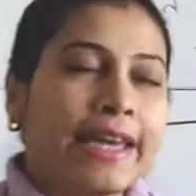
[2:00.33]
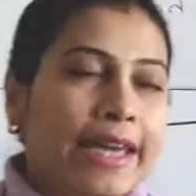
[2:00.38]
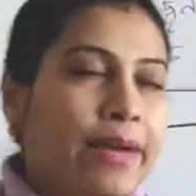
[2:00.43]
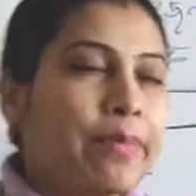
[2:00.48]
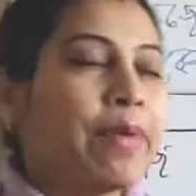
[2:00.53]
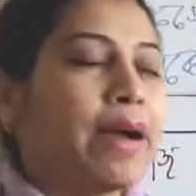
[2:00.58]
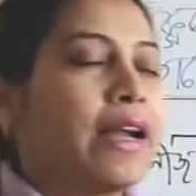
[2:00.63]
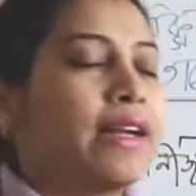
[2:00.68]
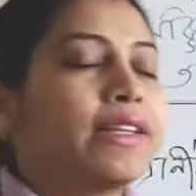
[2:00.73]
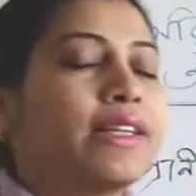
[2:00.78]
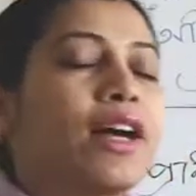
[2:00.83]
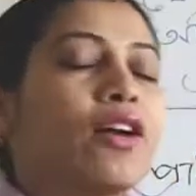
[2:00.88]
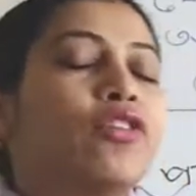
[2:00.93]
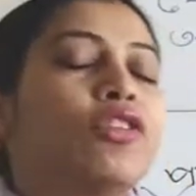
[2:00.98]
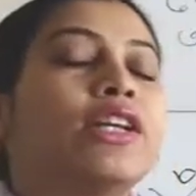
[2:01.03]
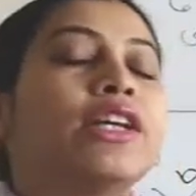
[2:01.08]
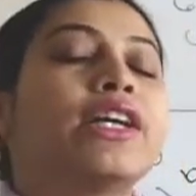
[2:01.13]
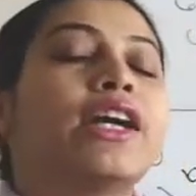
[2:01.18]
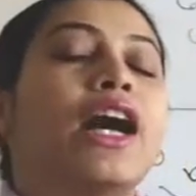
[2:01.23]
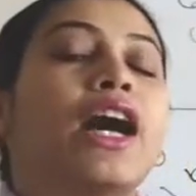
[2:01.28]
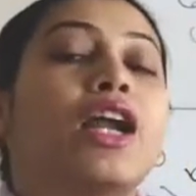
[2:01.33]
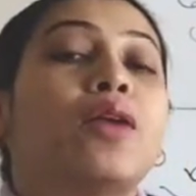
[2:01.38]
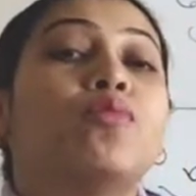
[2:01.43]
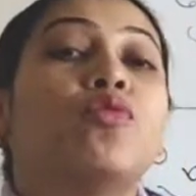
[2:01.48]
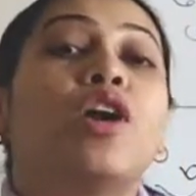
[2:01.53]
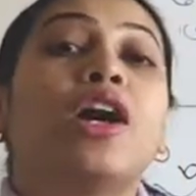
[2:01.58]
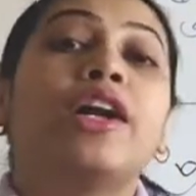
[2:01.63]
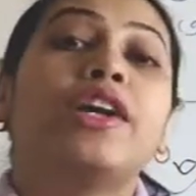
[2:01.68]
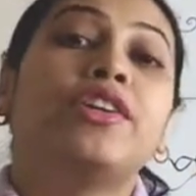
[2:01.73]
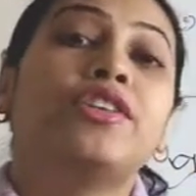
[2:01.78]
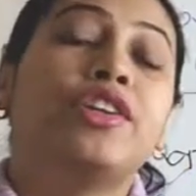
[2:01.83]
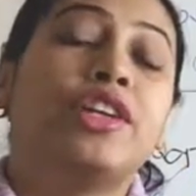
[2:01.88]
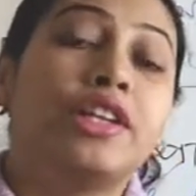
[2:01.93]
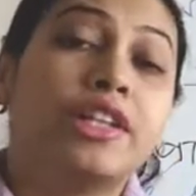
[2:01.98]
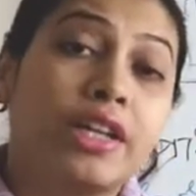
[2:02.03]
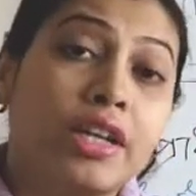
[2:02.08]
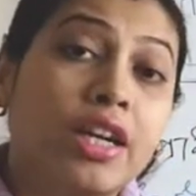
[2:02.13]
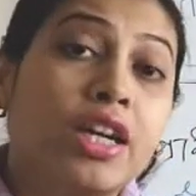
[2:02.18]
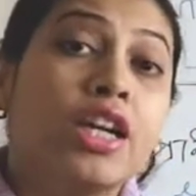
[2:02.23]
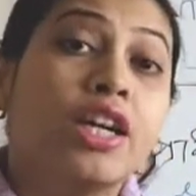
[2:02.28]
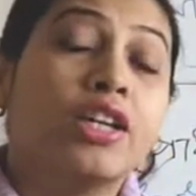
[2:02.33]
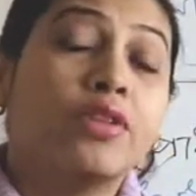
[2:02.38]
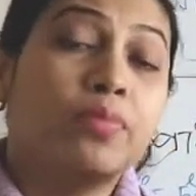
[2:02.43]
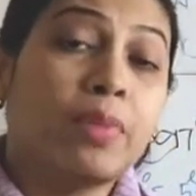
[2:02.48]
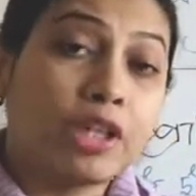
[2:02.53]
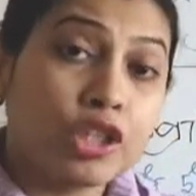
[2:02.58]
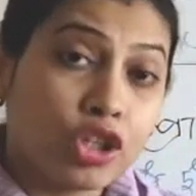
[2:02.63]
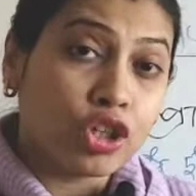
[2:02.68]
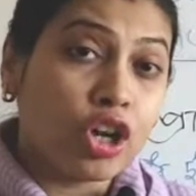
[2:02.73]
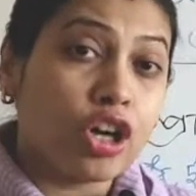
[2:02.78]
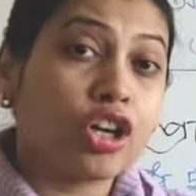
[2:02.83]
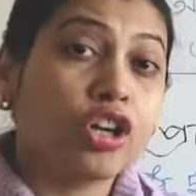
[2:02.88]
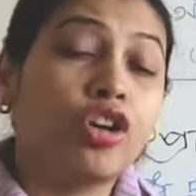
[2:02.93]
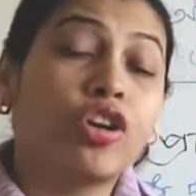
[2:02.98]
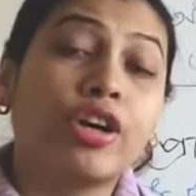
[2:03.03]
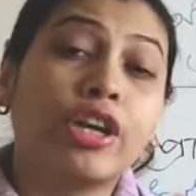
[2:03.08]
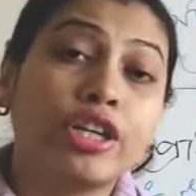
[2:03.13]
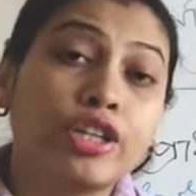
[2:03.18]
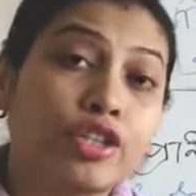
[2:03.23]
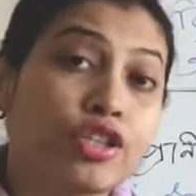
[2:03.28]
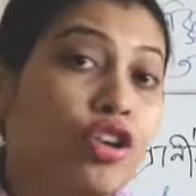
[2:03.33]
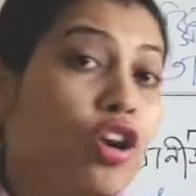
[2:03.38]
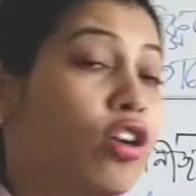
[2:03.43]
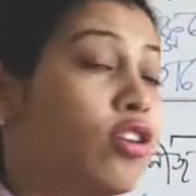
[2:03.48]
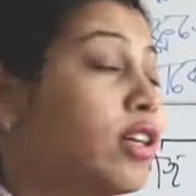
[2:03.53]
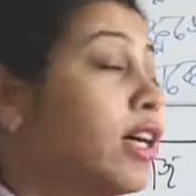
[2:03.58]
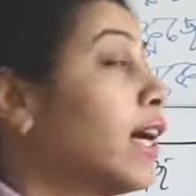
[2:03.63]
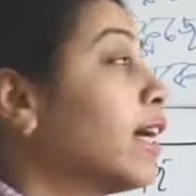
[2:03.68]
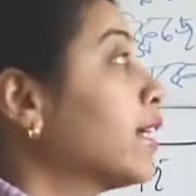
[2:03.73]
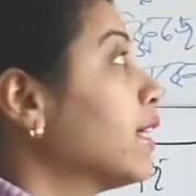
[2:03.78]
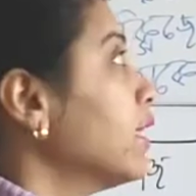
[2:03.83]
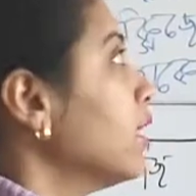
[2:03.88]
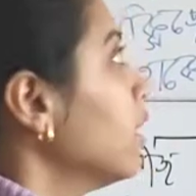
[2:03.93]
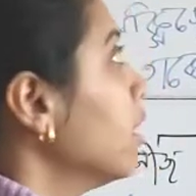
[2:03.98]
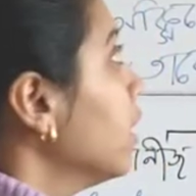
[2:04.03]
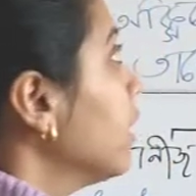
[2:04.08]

এবার তাহলে কার্বোহাইড্রেটের বা শর্করার সংজ্ঞা কি